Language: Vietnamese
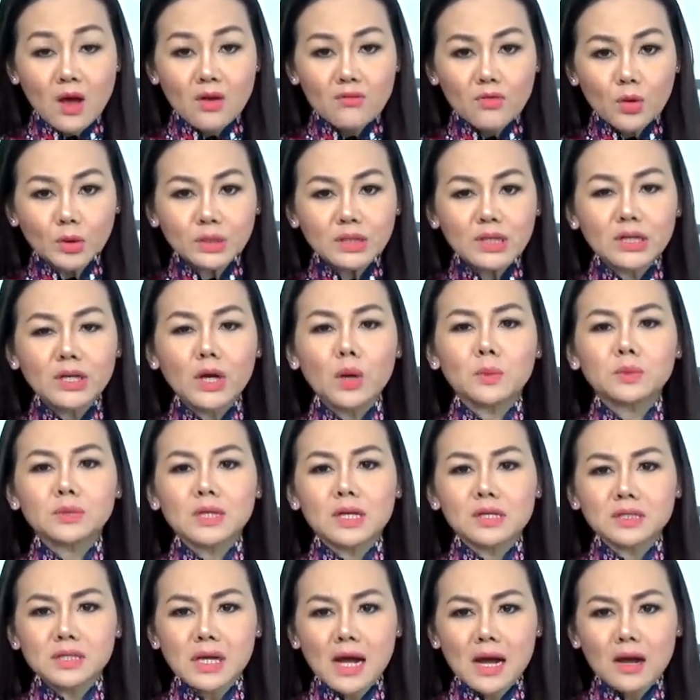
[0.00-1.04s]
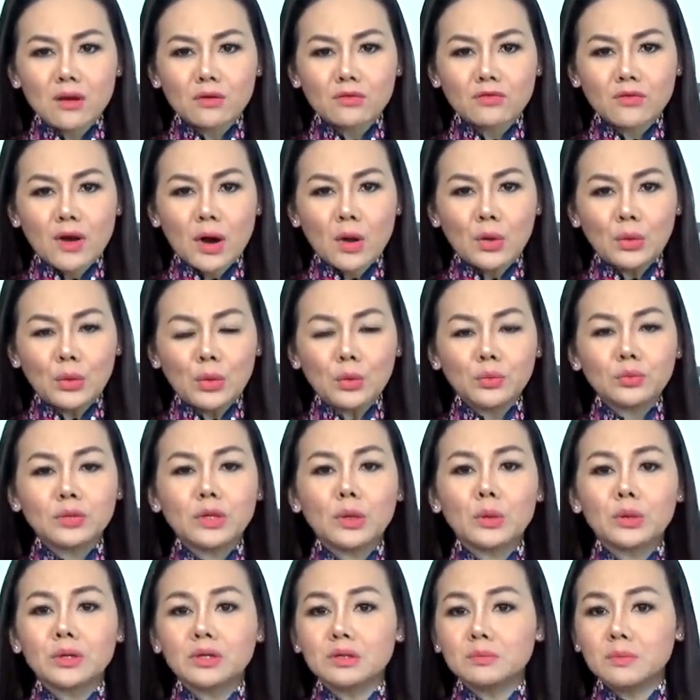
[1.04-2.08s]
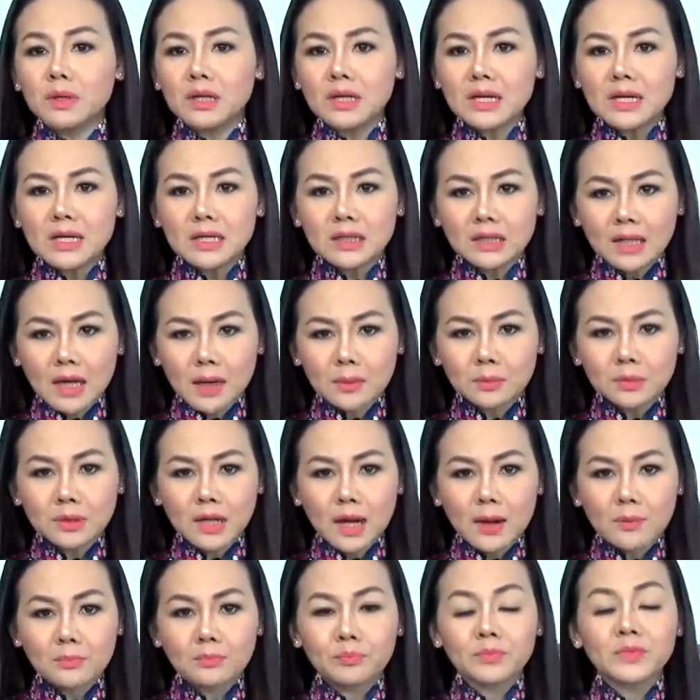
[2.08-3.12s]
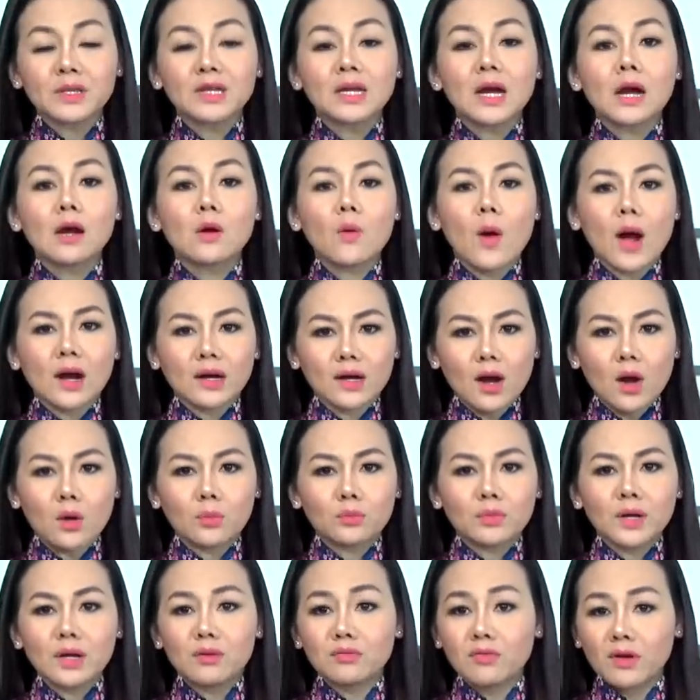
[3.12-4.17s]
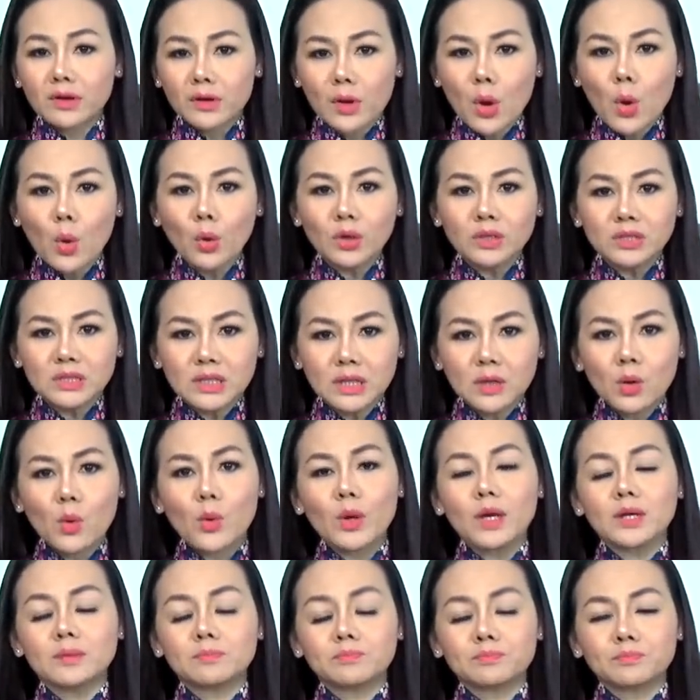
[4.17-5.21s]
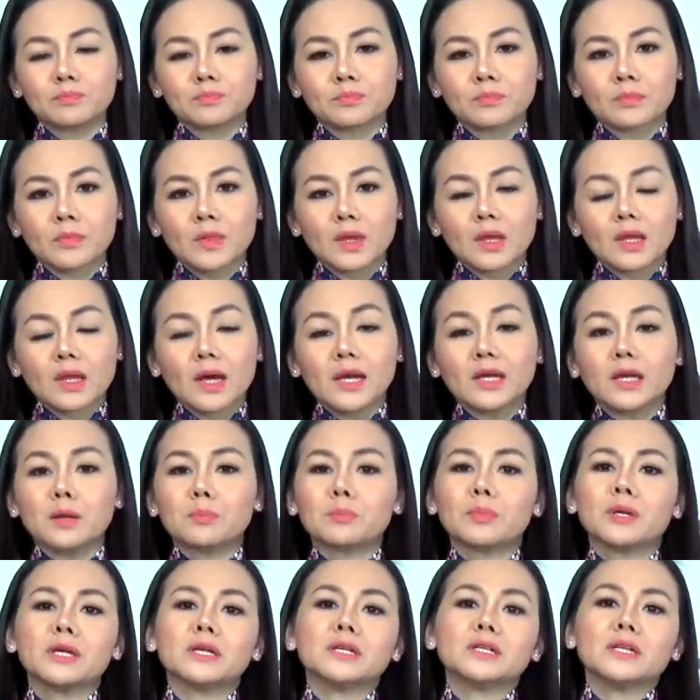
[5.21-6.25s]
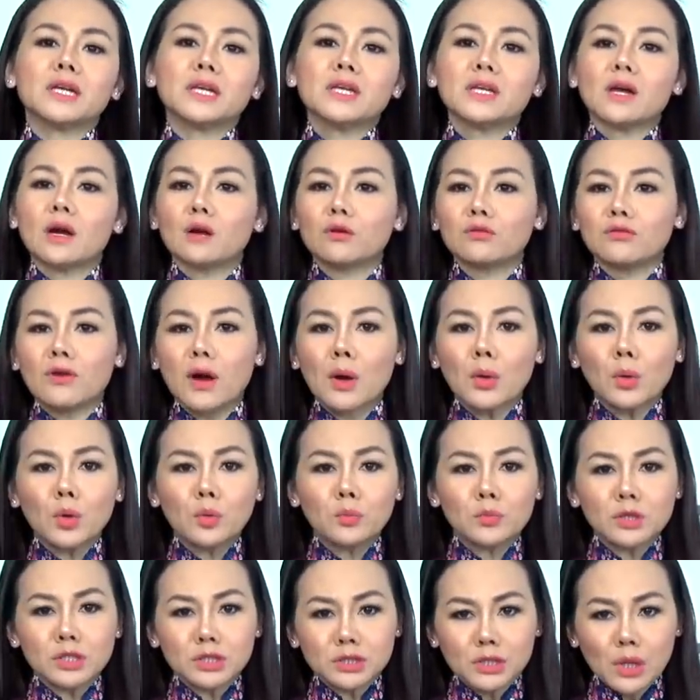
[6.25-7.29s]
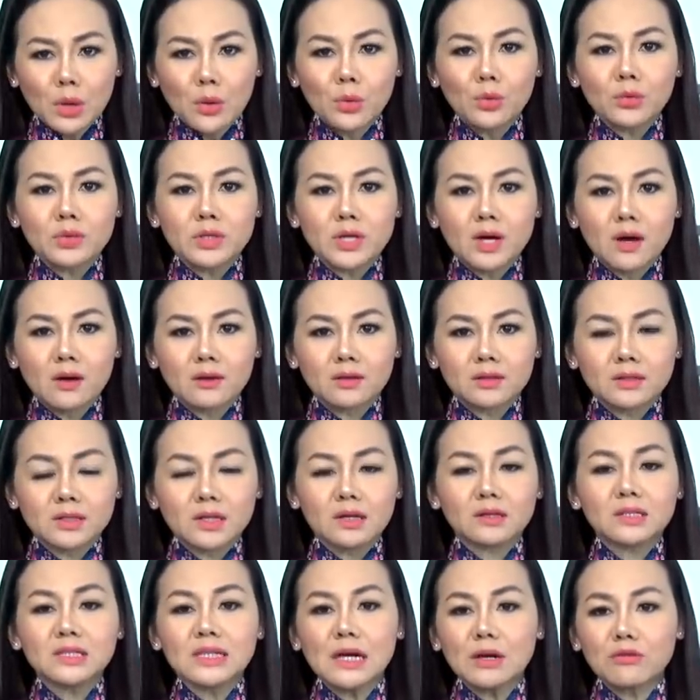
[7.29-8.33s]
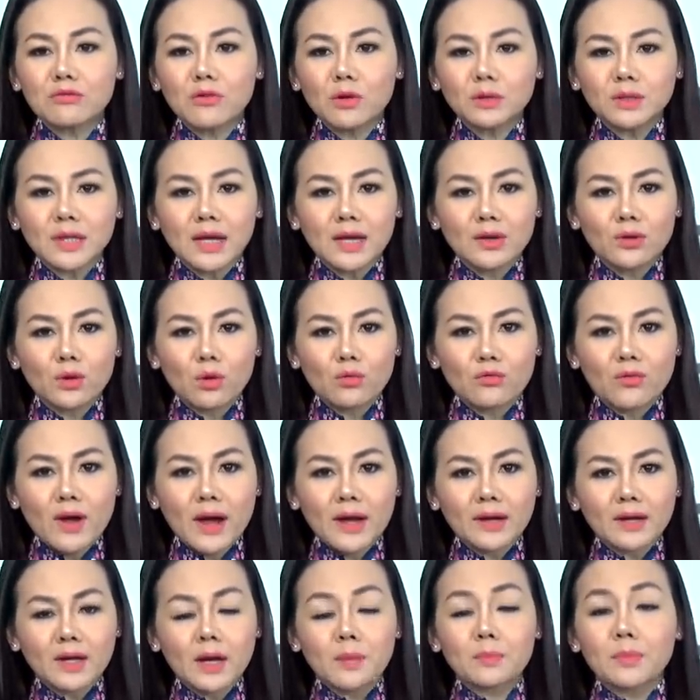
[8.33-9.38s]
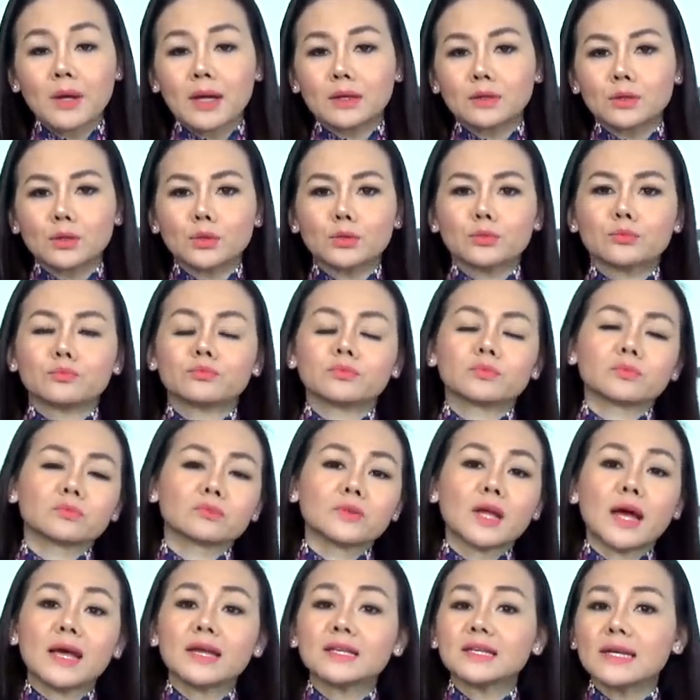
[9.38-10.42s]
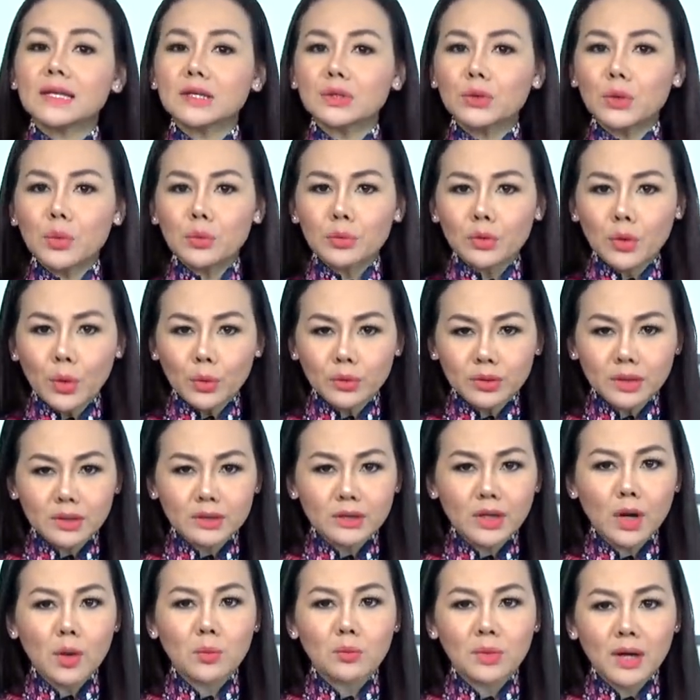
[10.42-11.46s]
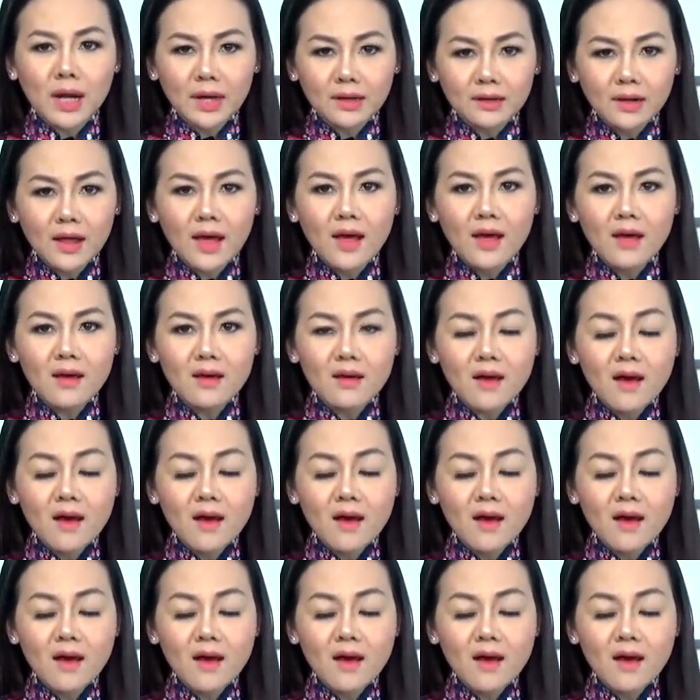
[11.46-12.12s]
Vụ tấn công xảy ra vào lúc nhiều người Miến Điện âm thầm ngưng hoạt động để phản đối chính quyền. AFP ghi nhận vào lúc 16 giờ những tràng pháo tay nổ vang khắp Ganh Cung để kết thúc cuộc đình công lặng lẽ,